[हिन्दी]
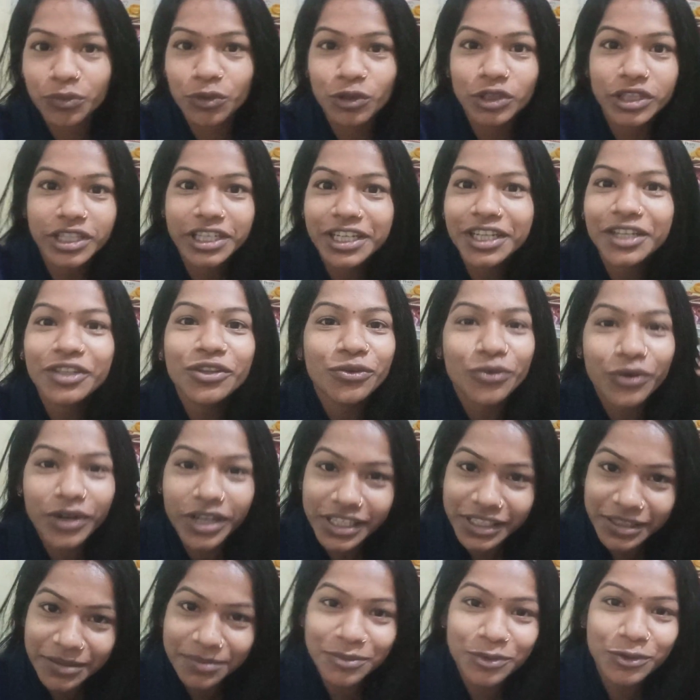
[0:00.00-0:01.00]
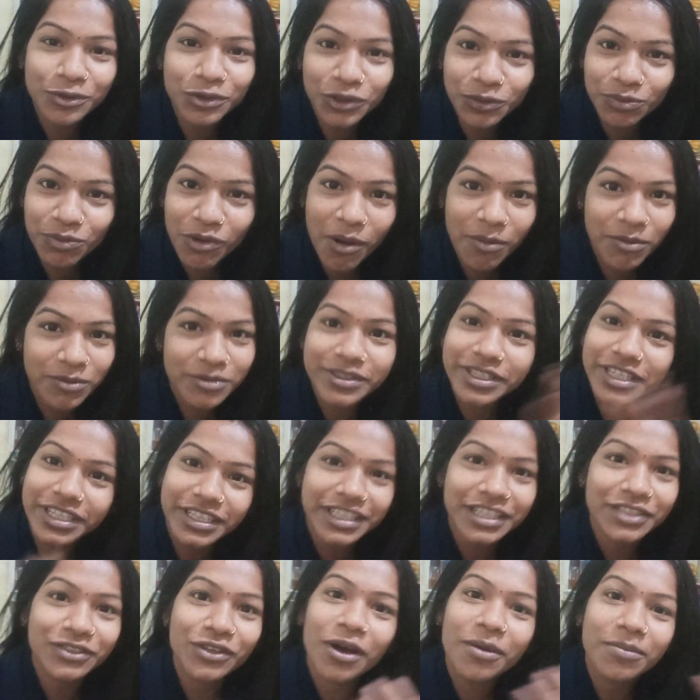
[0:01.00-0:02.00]
बोलते हैं ना थोड़ा जब कुछ प्रॉब्लम्स
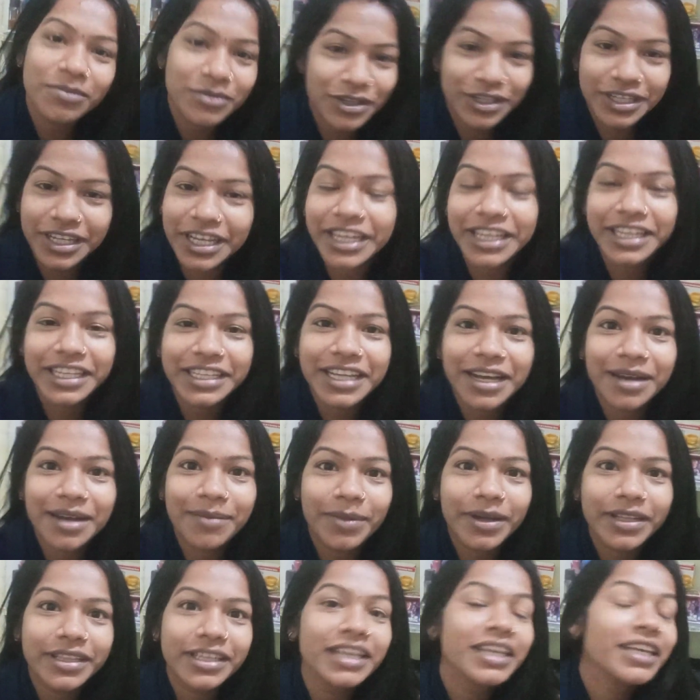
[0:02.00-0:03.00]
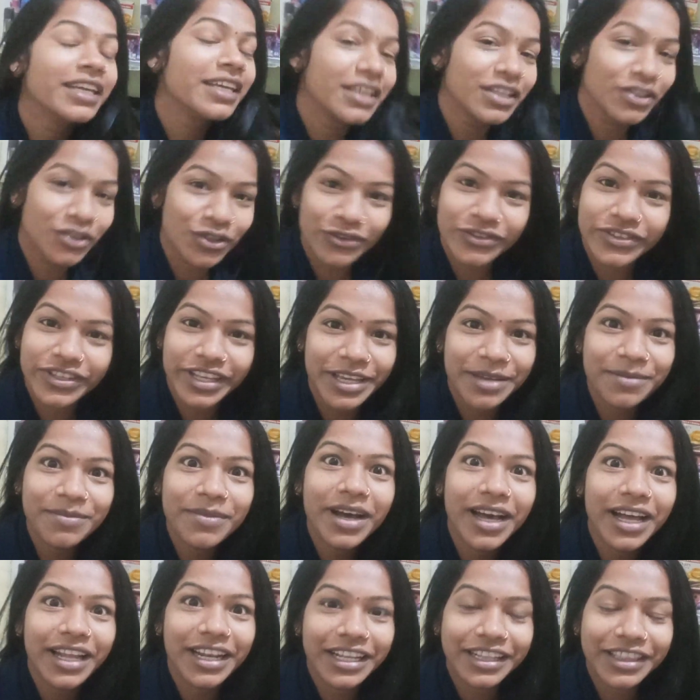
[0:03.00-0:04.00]
आते हैं तो आप जब कहीं नहीं जा पाते तो
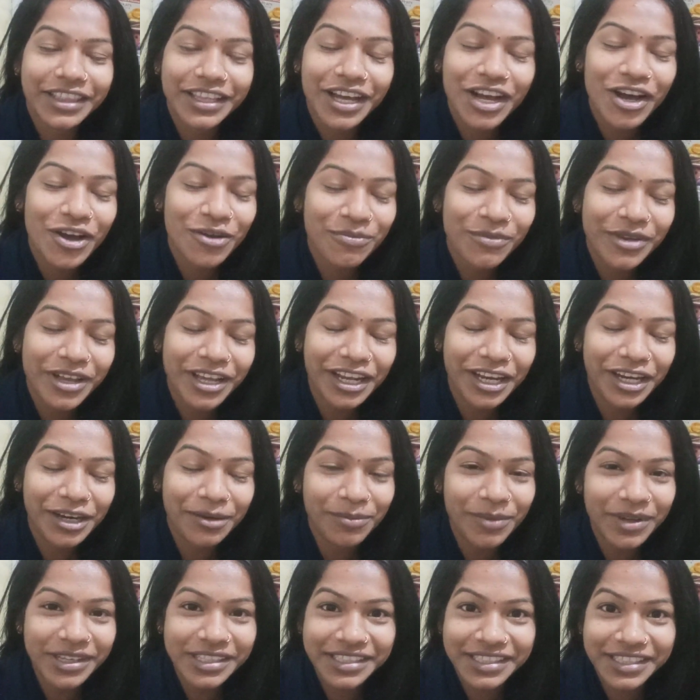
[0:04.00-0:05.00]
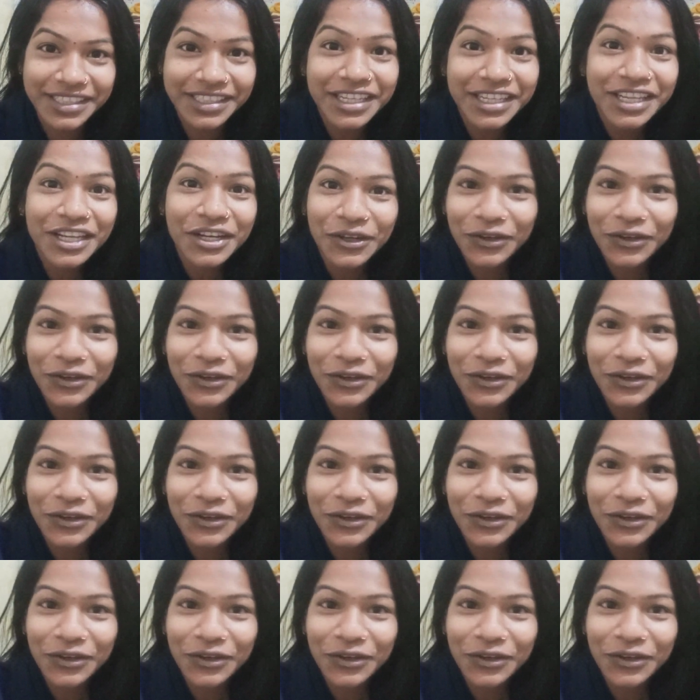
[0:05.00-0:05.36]
सेम हालत था और मैं बस